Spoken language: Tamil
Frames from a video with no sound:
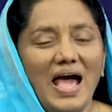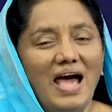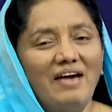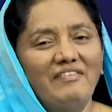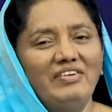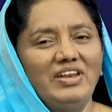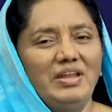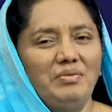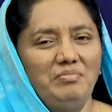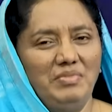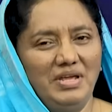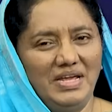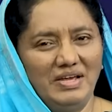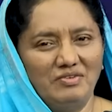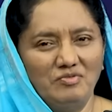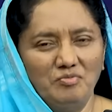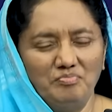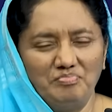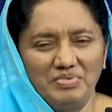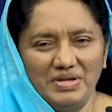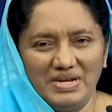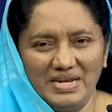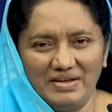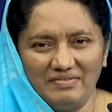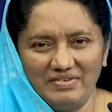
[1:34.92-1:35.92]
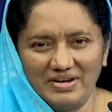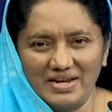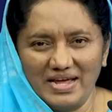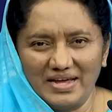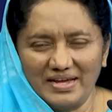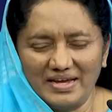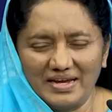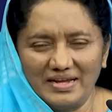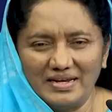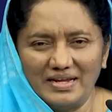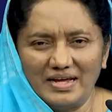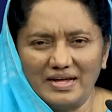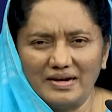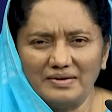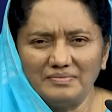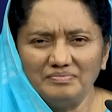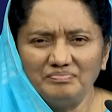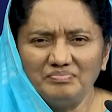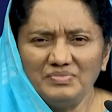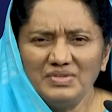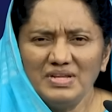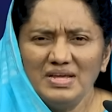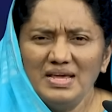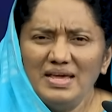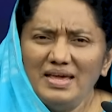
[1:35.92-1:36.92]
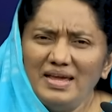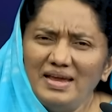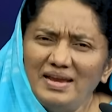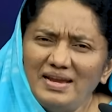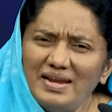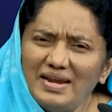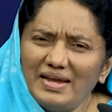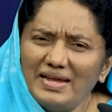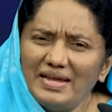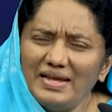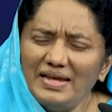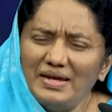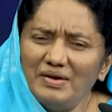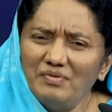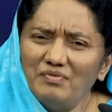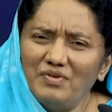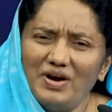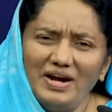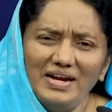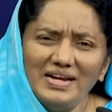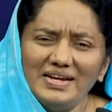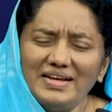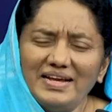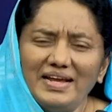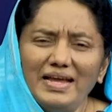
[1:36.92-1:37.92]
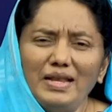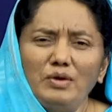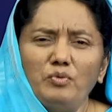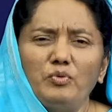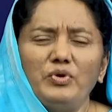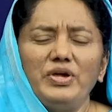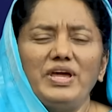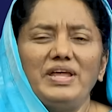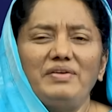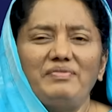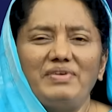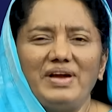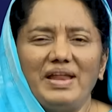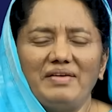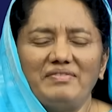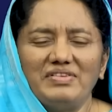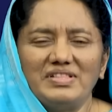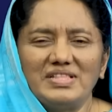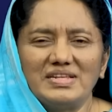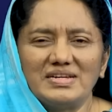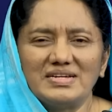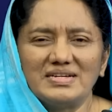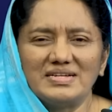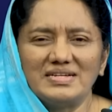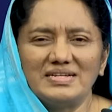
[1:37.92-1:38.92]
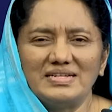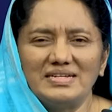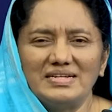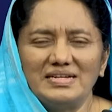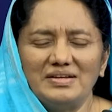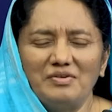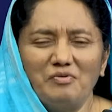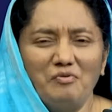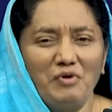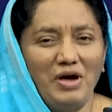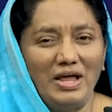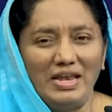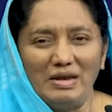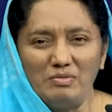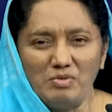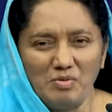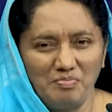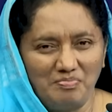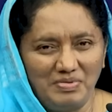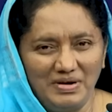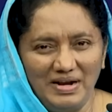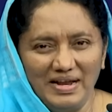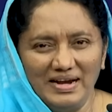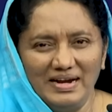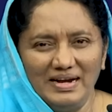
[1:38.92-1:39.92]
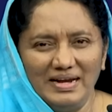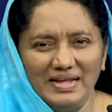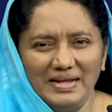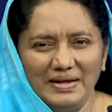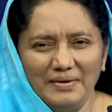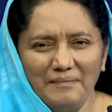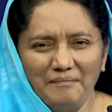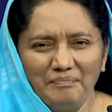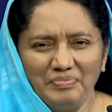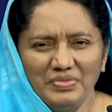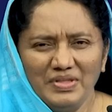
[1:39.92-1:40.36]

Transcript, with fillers: அவனை மிகவும் பெரியவனாக்கினார் இன்றைக்கு வாழ்க்கையில் உயர்வடைவதற்கு வாலிப பிள்ளைகளே